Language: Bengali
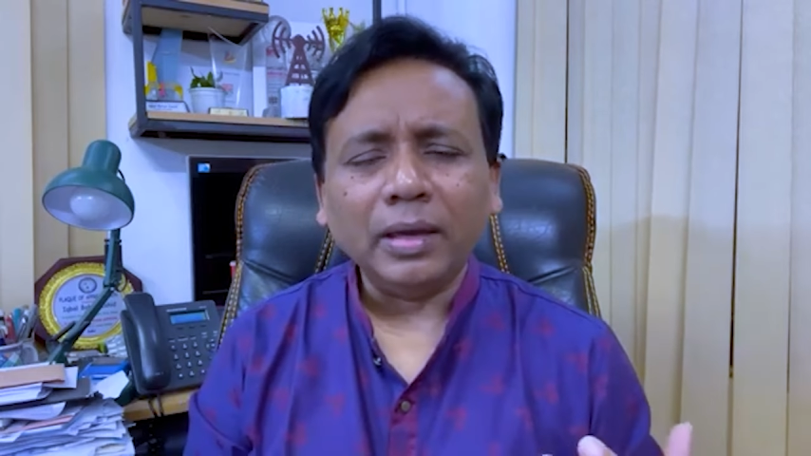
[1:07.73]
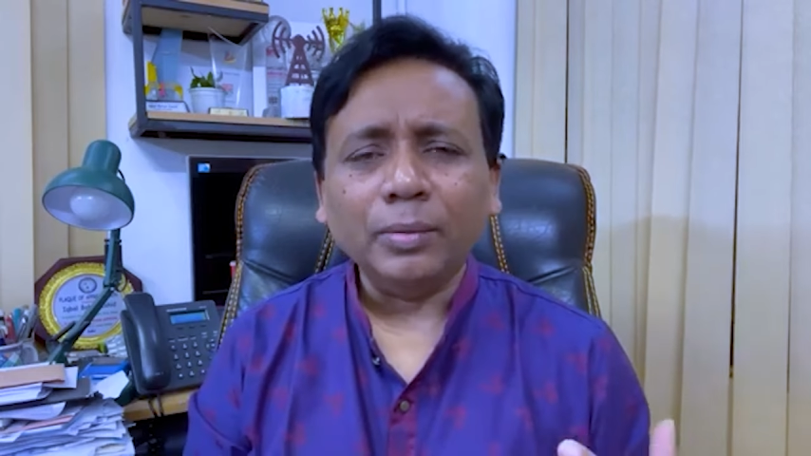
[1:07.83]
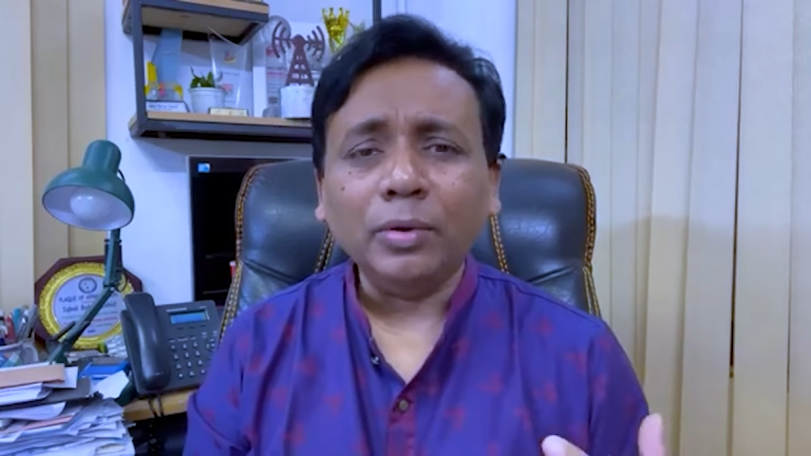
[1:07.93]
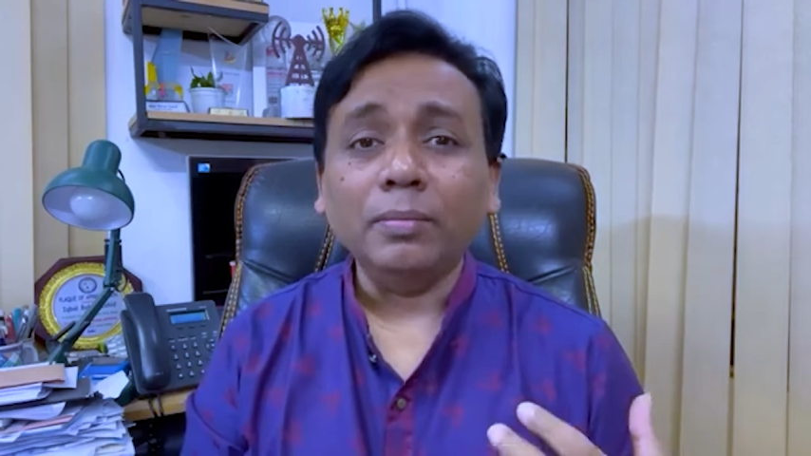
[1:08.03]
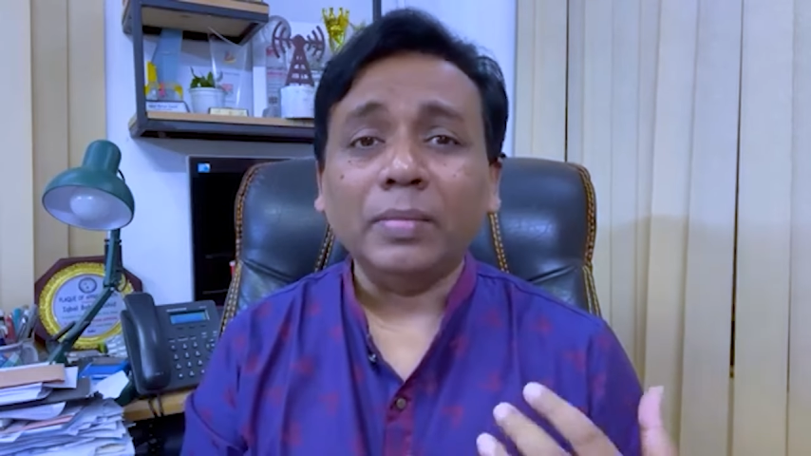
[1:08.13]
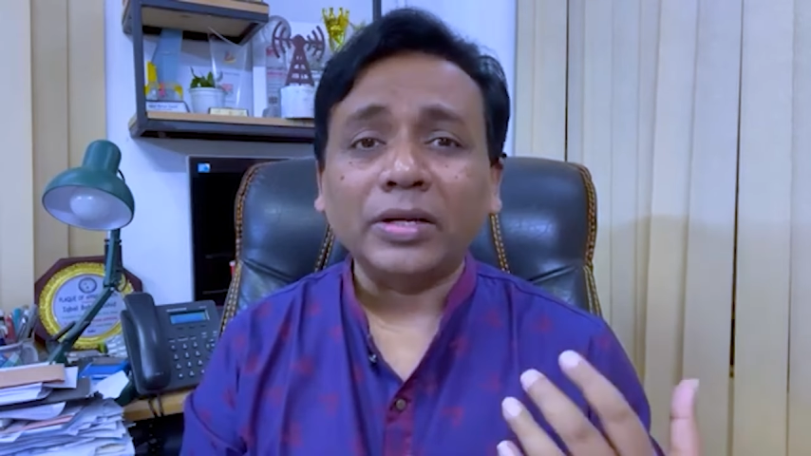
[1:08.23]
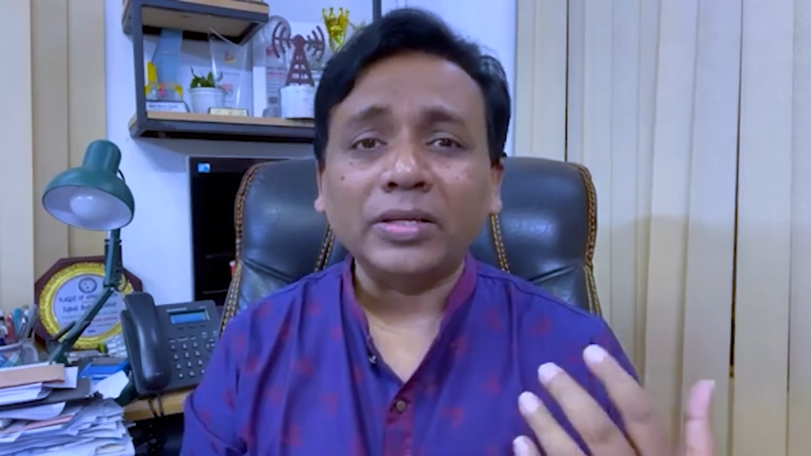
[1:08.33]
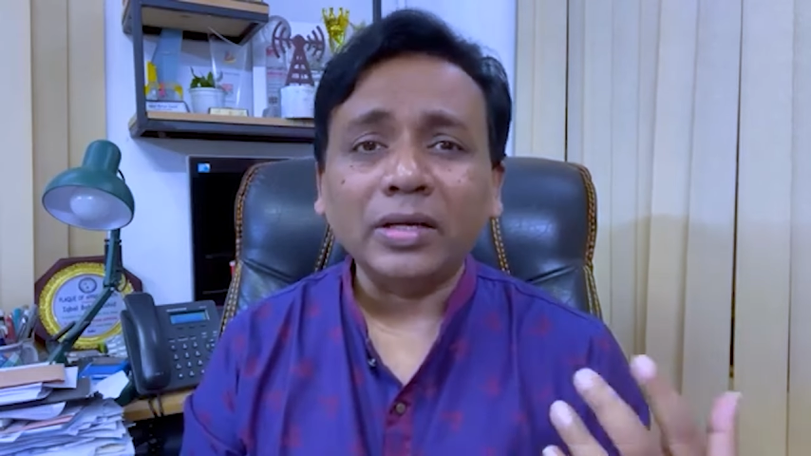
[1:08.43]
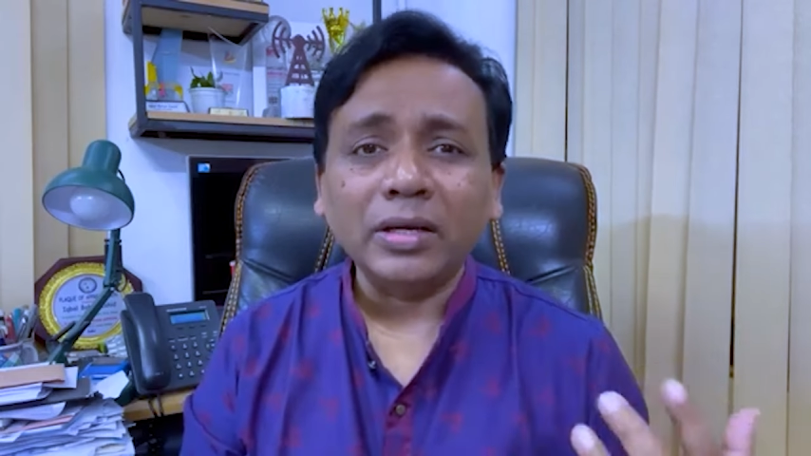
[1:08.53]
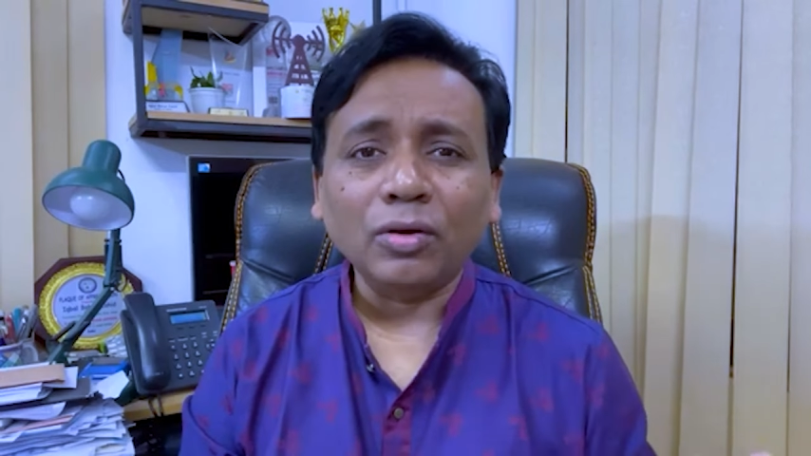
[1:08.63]
এবং
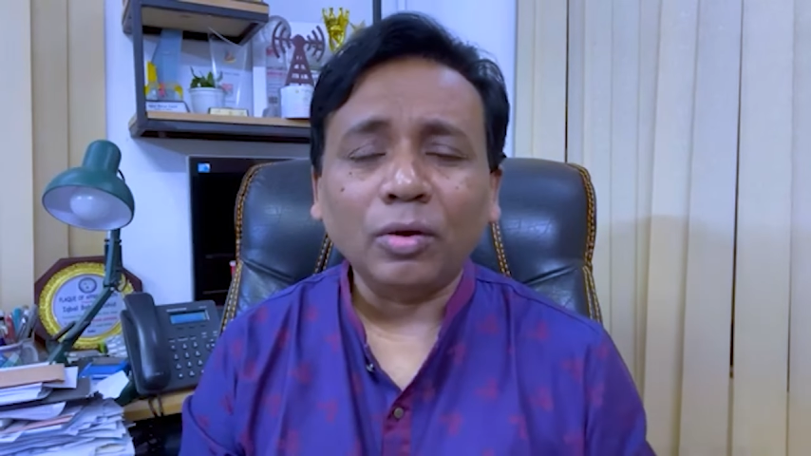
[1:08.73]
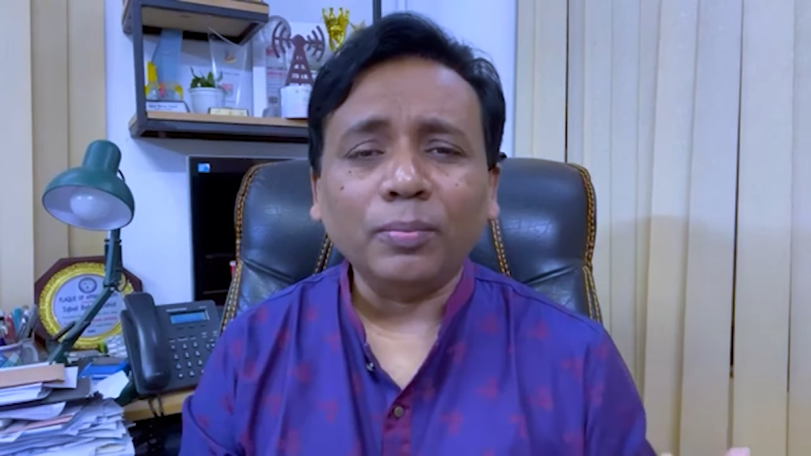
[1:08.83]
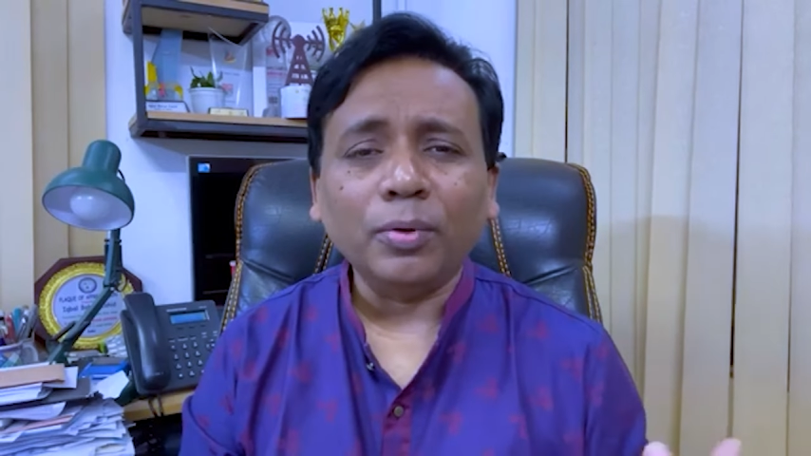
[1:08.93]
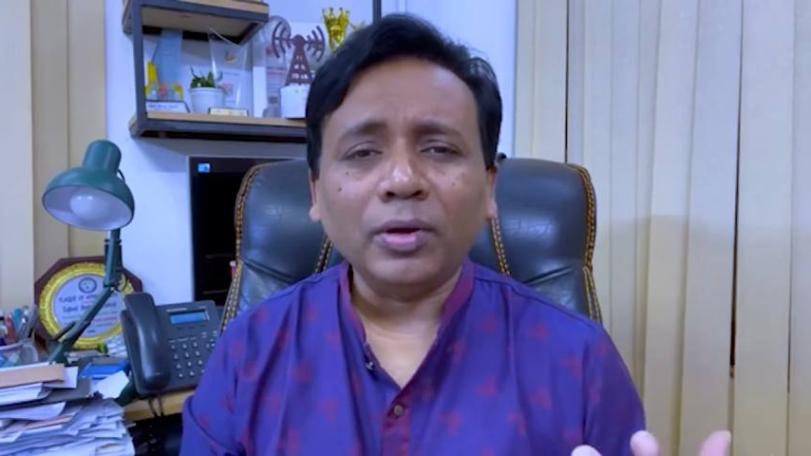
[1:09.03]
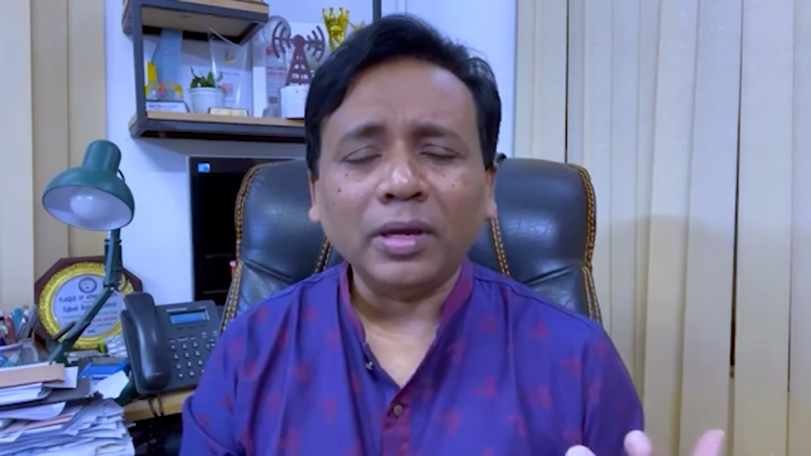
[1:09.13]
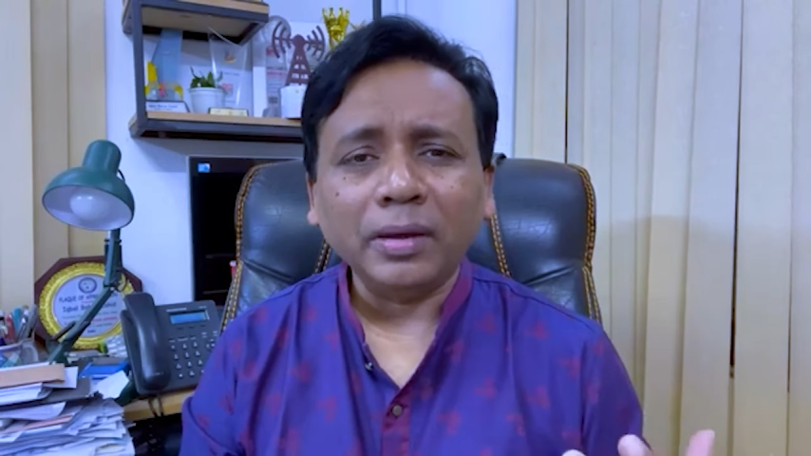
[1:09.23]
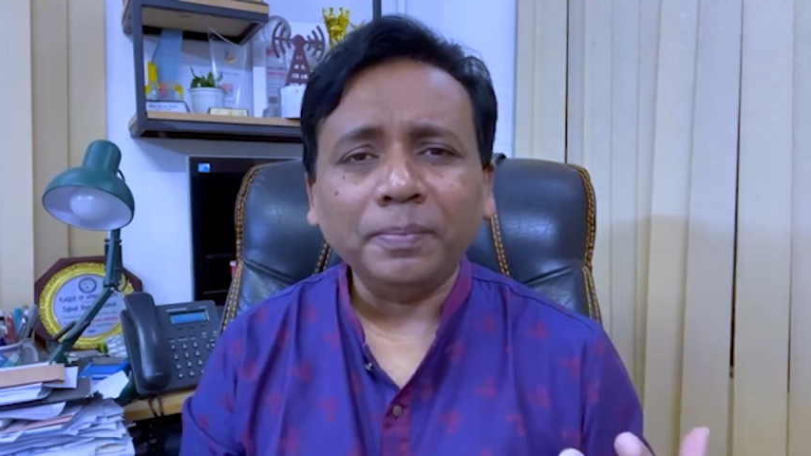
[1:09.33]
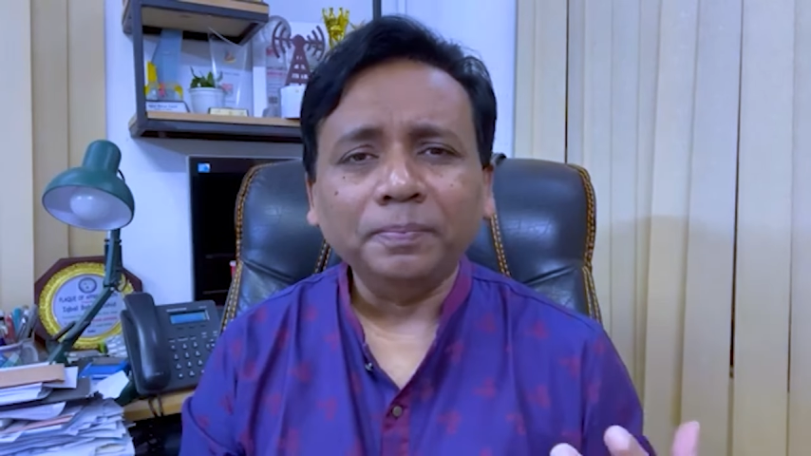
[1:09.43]
মাসে কমপক্ষে